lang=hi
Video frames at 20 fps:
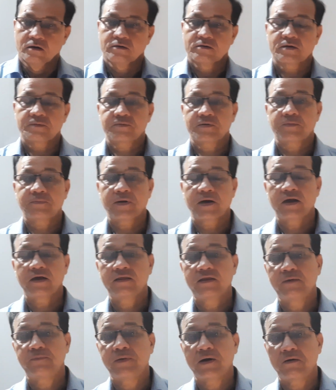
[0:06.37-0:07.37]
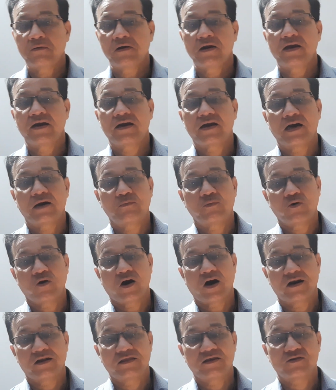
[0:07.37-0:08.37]
सबसे पहले दीपावली की आपको
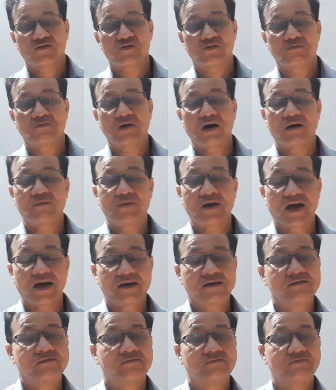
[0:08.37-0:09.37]
हार्दिक शुभकामनाएं